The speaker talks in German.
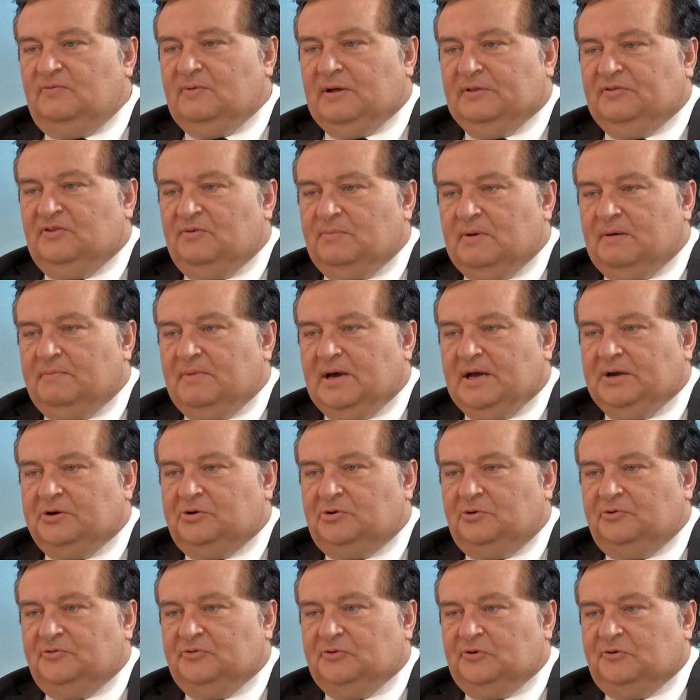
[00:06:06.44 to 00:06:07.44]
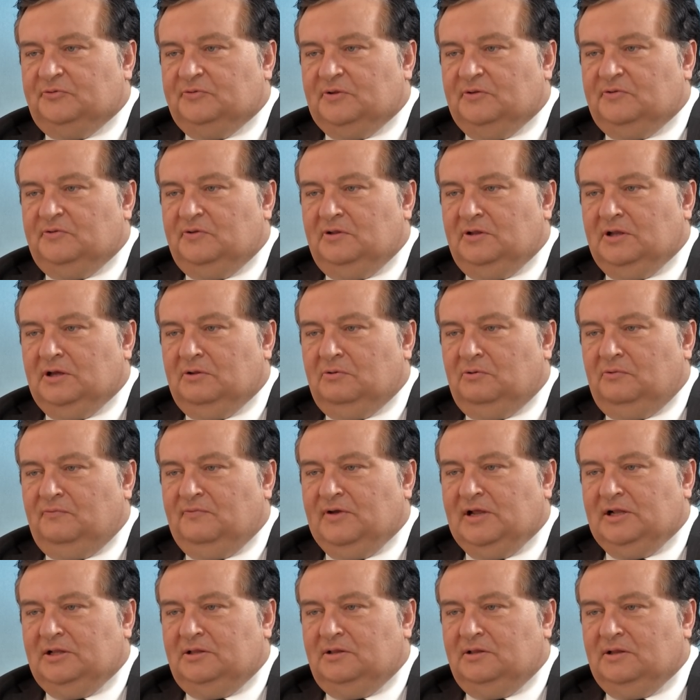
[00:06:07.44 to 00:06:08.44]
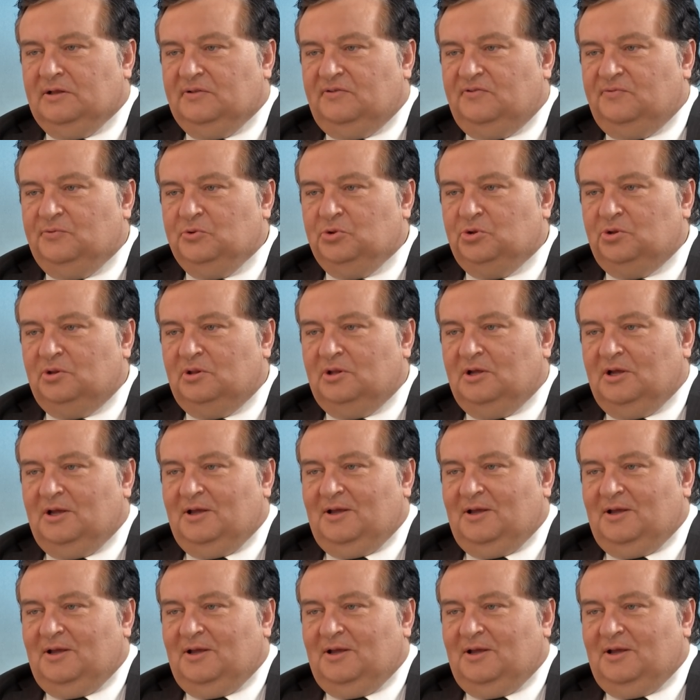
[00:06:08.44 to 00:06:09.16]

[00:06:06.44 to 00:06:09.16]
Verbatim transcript: waren sie bei Microsoft. Das sind ja nun Welten dazwischen.